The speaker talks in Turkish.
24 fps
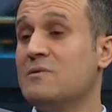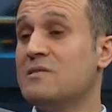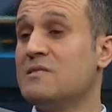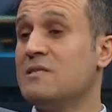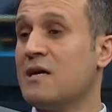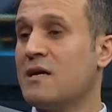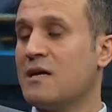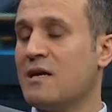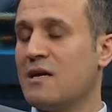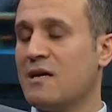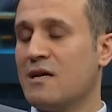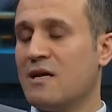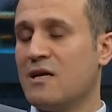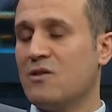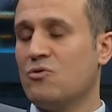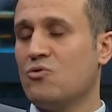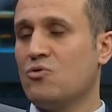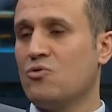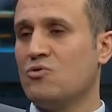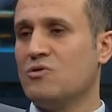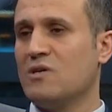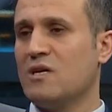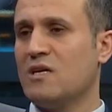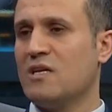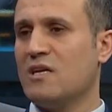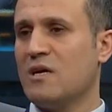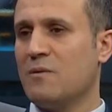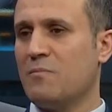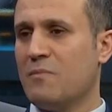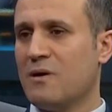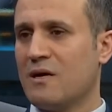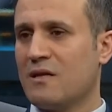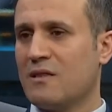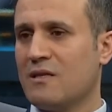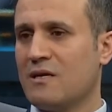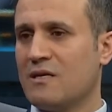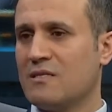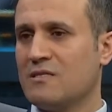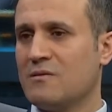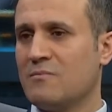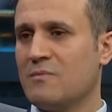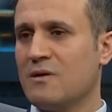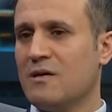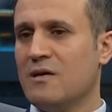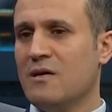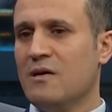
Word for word: tekrarlayan dozlarını yapmak lazım.